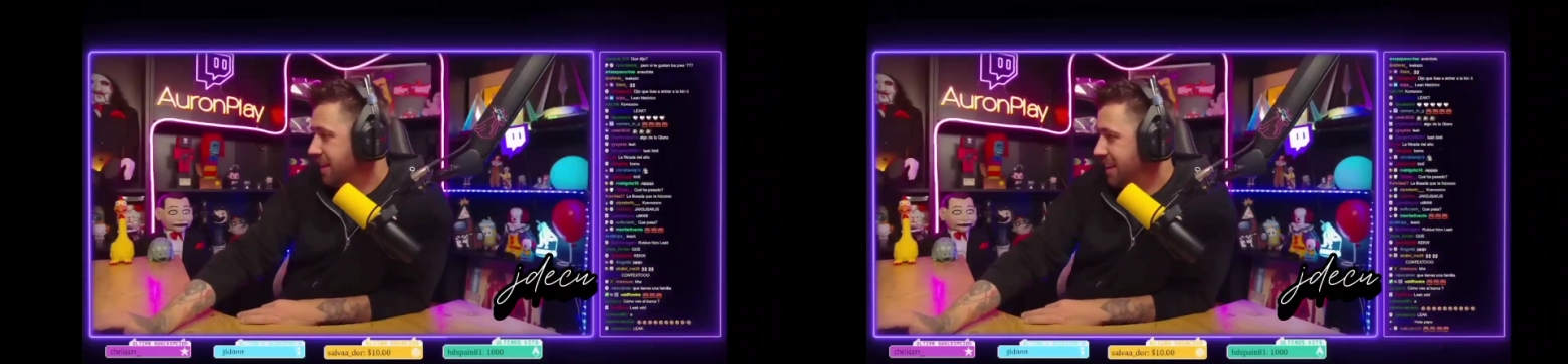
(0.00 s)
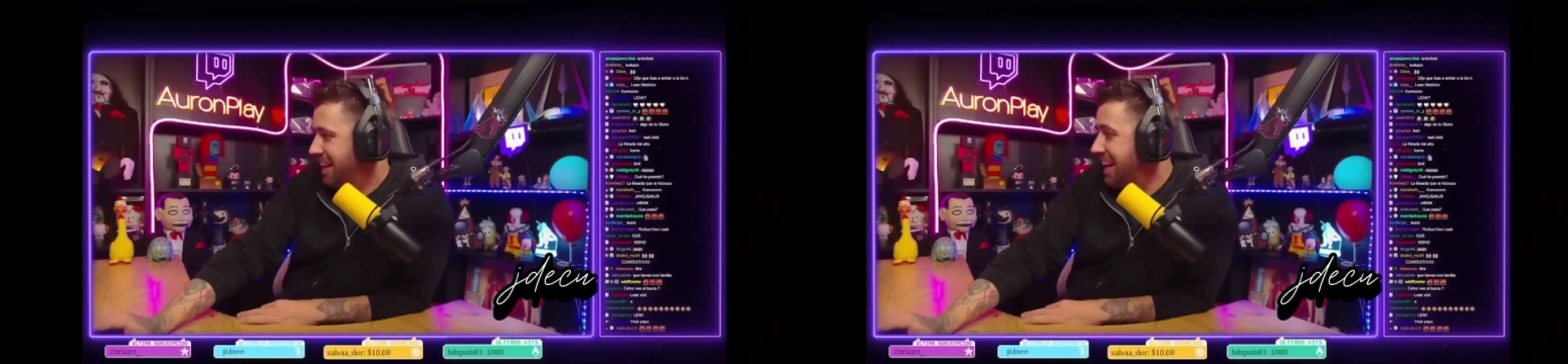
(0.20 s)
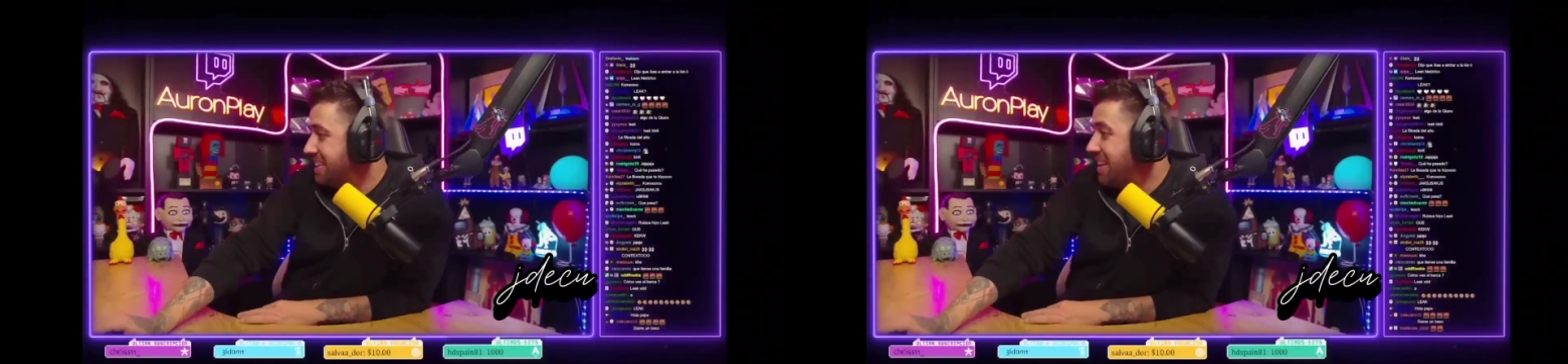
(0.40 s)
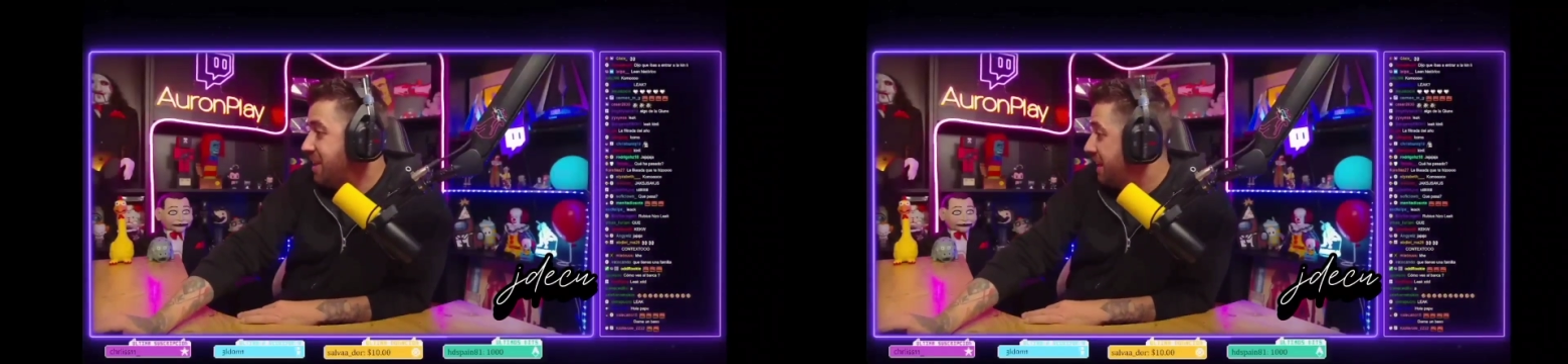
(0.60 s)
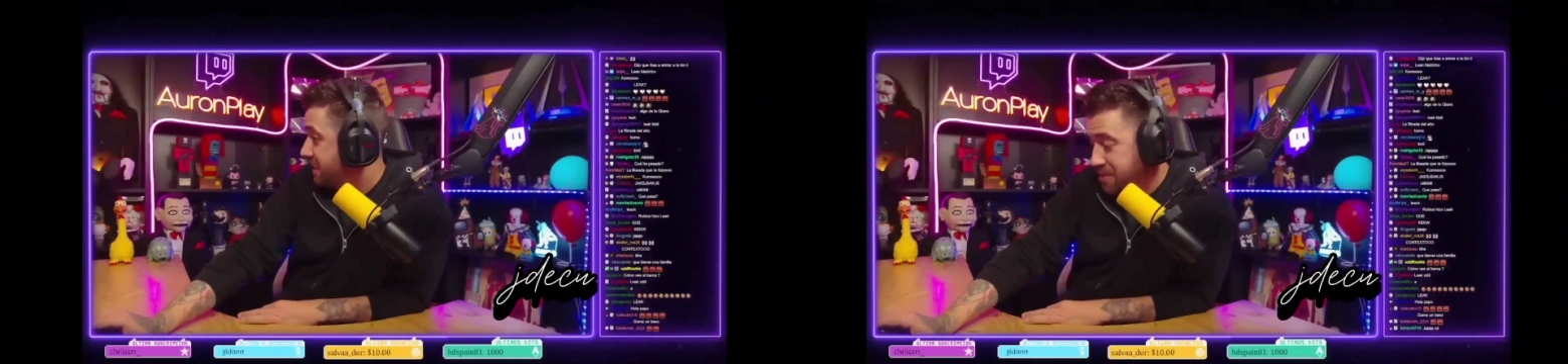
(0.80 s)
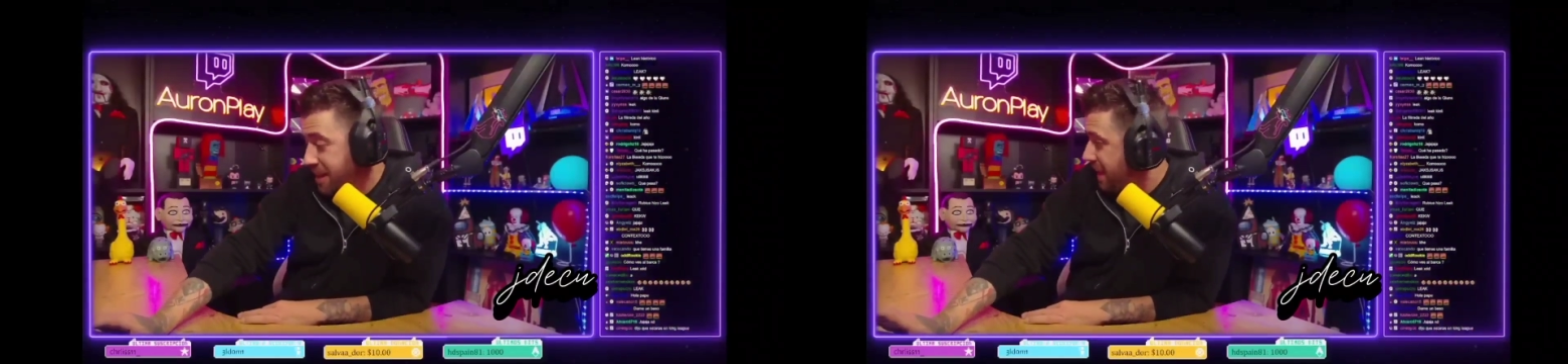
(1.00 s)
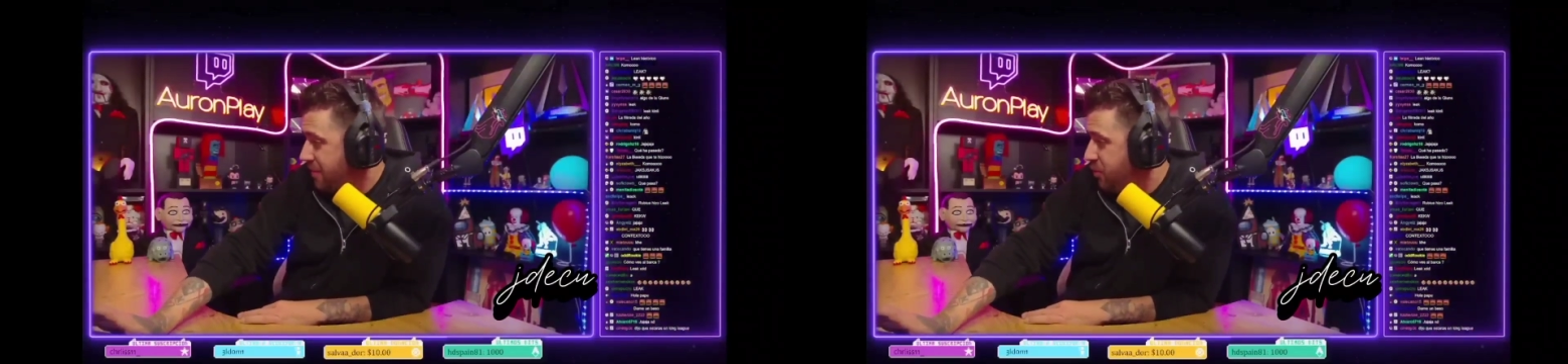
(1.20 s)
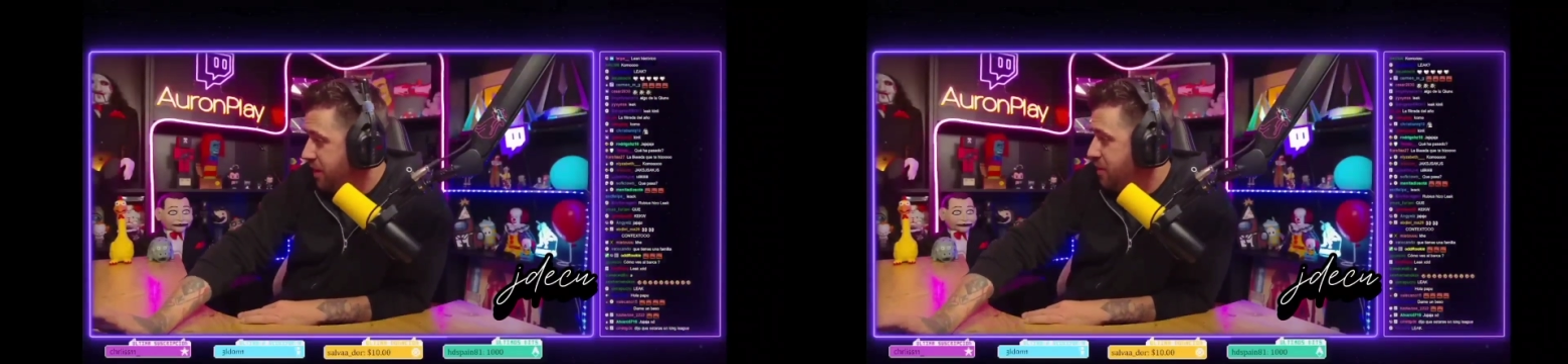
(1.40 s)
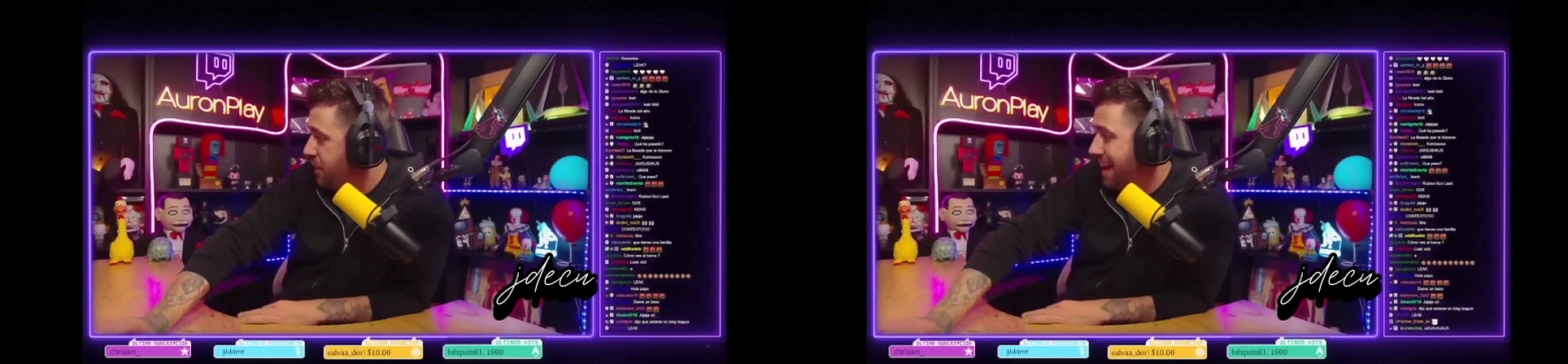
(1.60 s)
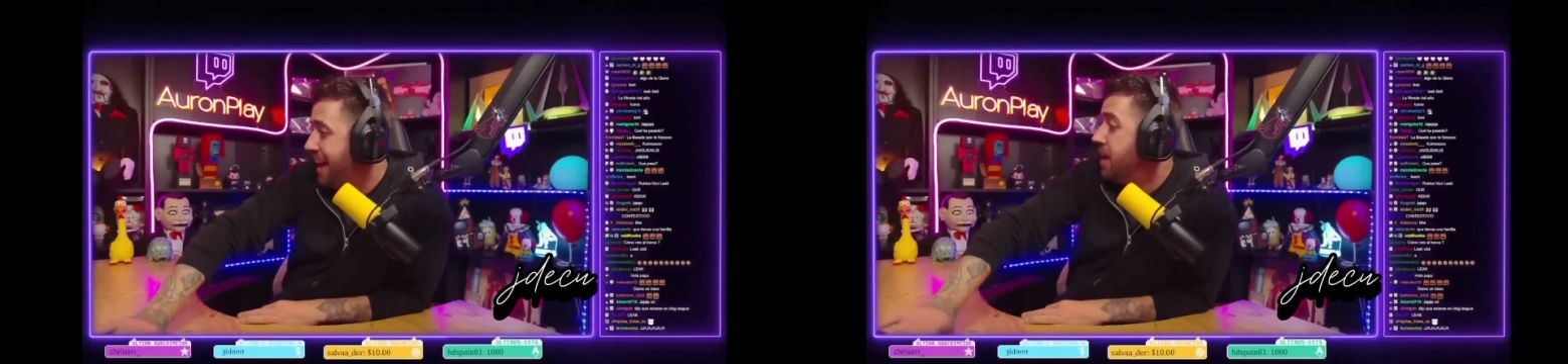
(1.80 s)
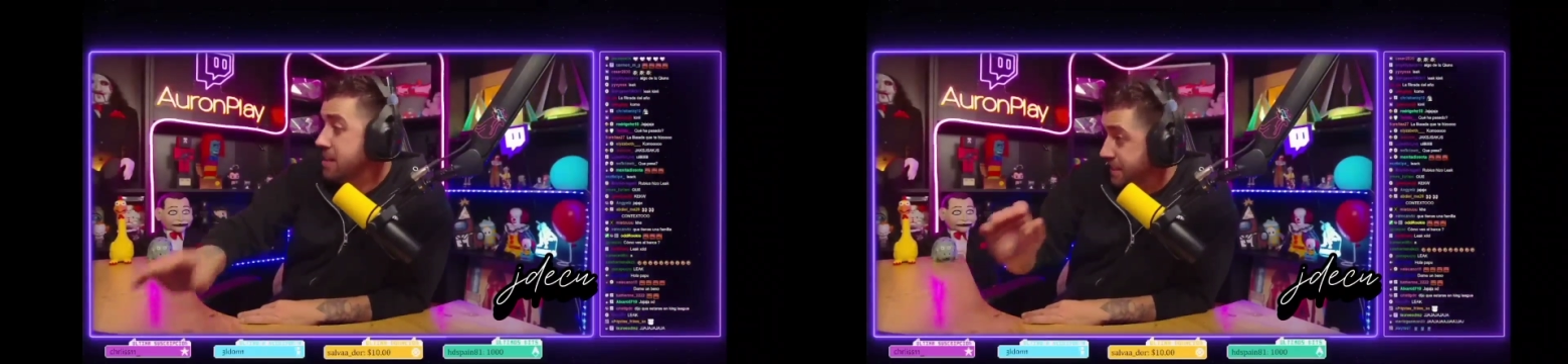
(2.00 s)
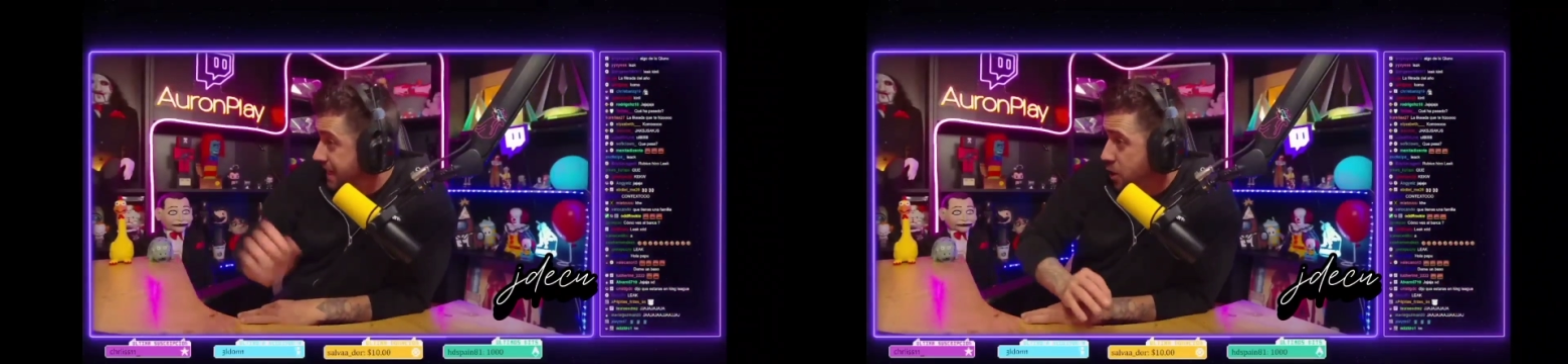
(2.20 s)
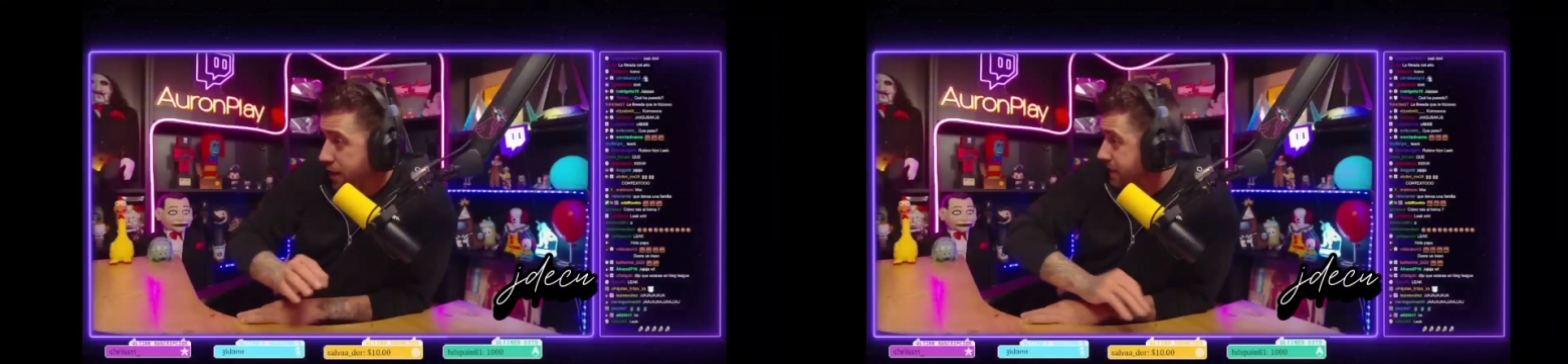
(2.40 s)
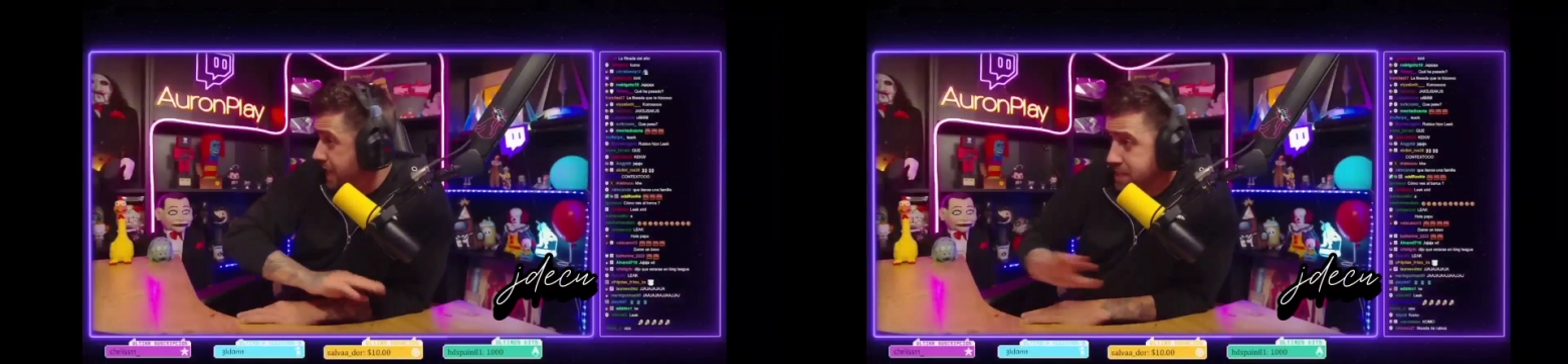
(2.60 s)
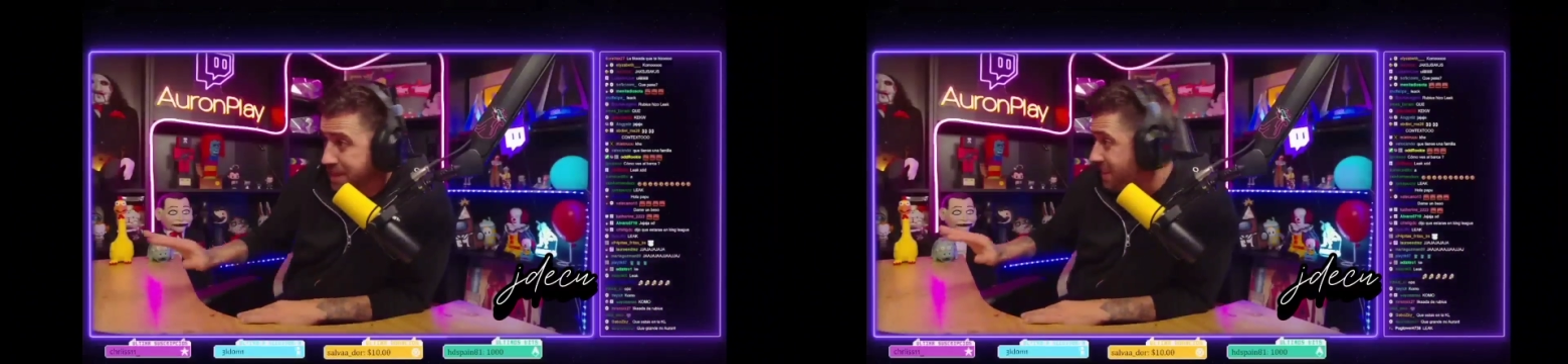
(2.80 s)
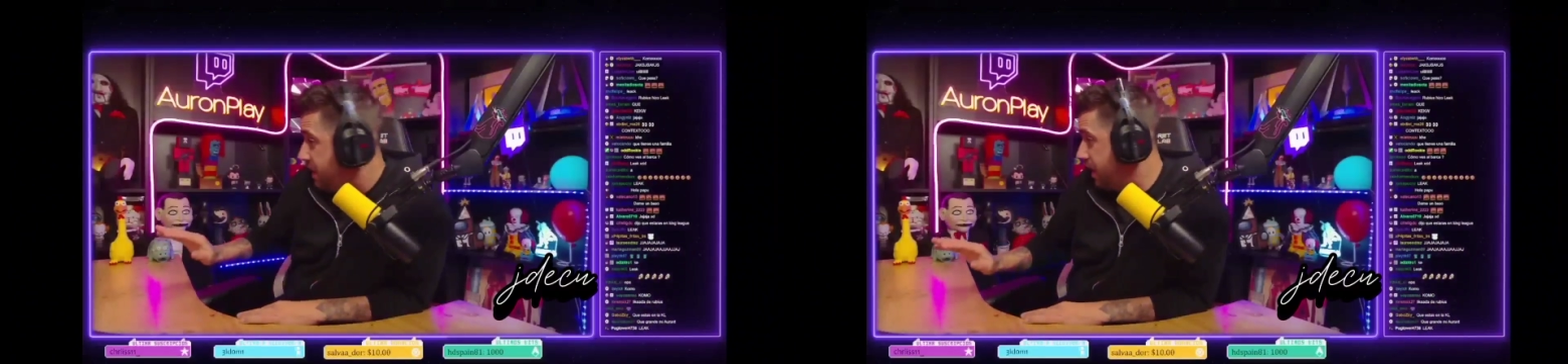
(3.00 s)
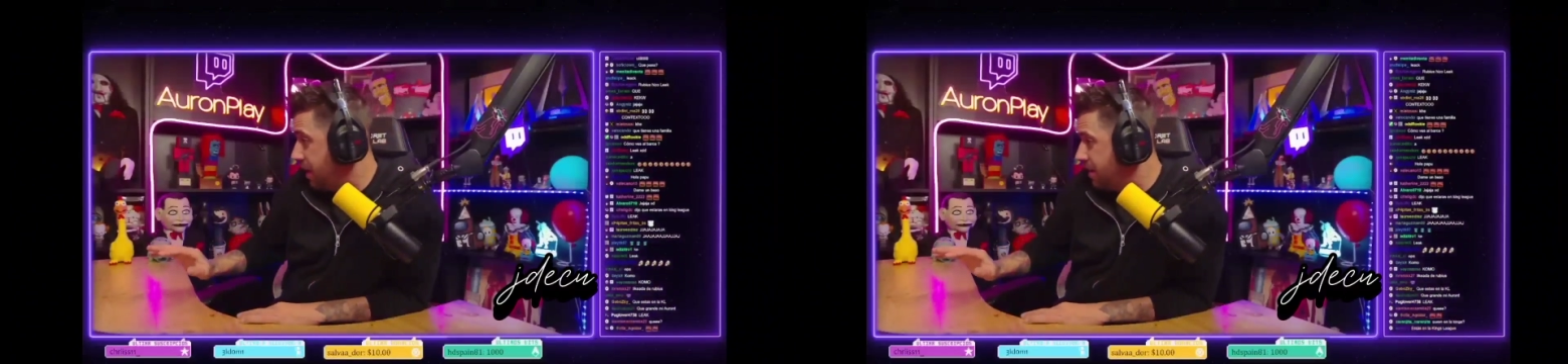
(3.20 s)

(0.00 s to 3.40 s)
¿Qué está, está inventando, eh? De verdad. Sea lo que sea, es mentira.